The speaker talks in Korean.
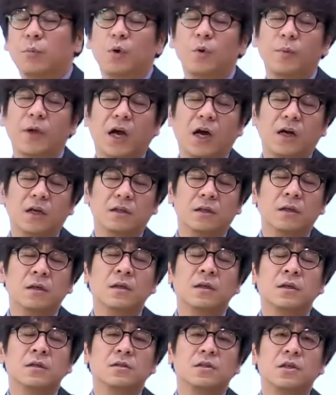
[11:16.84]
보면
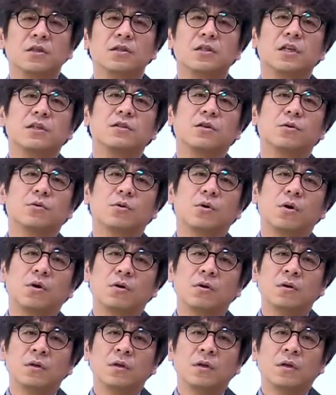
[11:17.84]

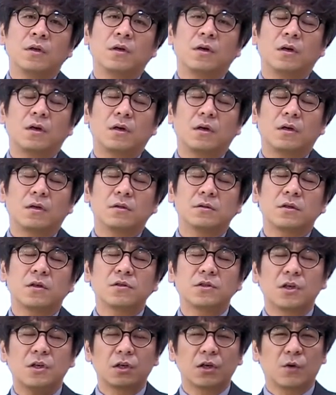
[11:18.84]
전체적으로
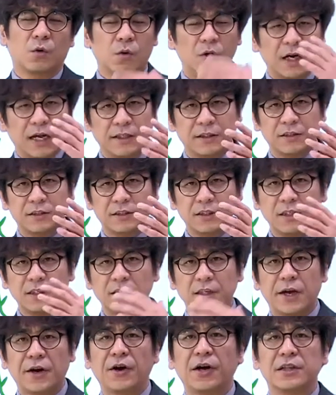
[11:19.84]
성적이 올랐는지
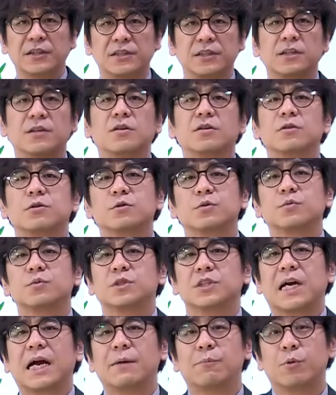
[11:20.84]
내려갔는지 이런 것들 좀
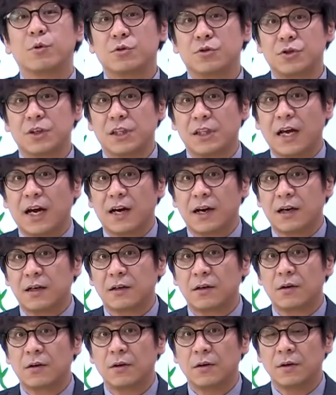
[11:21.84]
잘 볼 수 있다라는
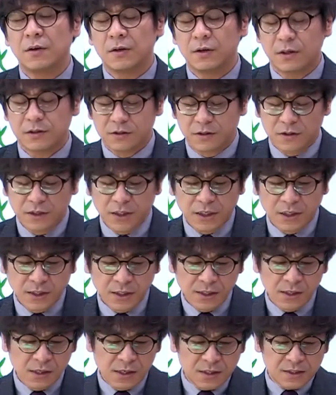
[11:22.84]
거. 그래서
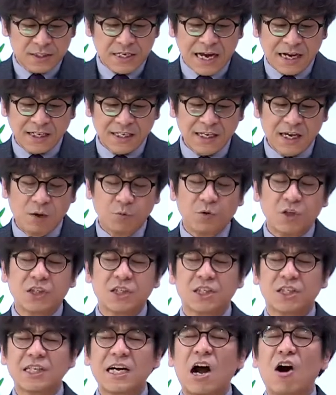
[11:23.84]
늘 자기의
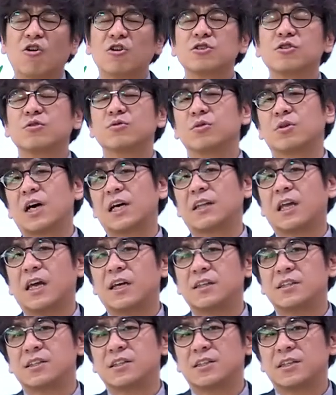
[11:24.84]
위치가 어느 정도가
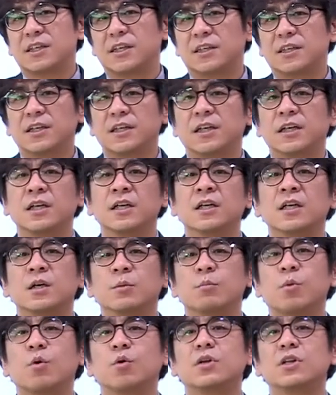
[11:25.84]
되는지를
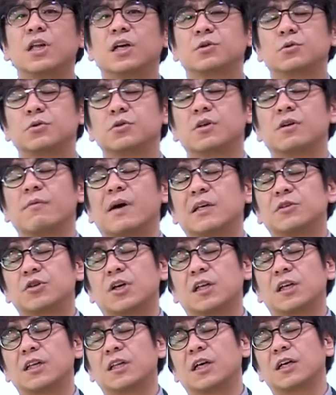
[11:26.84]
보는 데 초점을
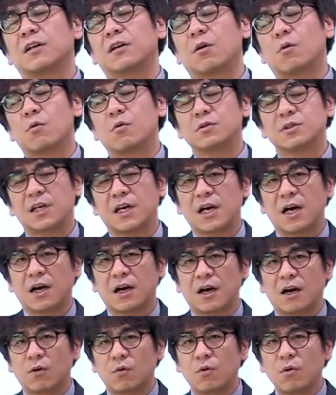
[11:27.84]
맞춰야 된다는 걸 꼭
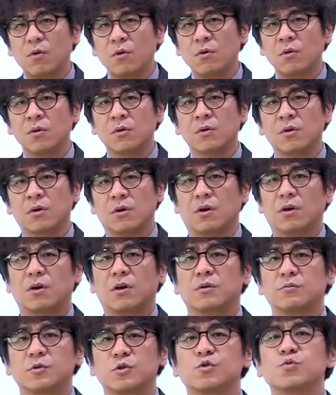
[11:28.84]
생각하고
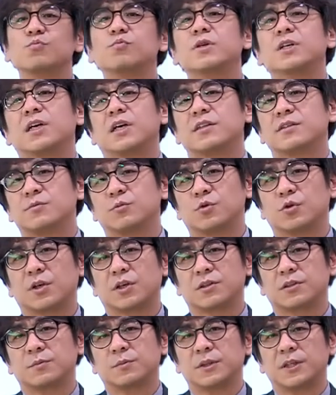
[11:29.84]
여러분들 준비를 했으면
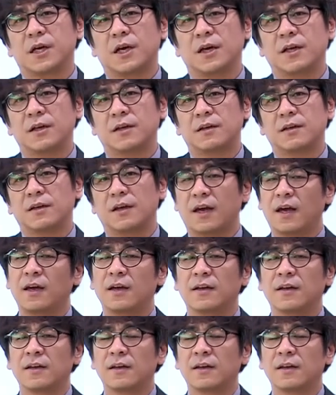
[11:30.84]
좋겠습니다. 예.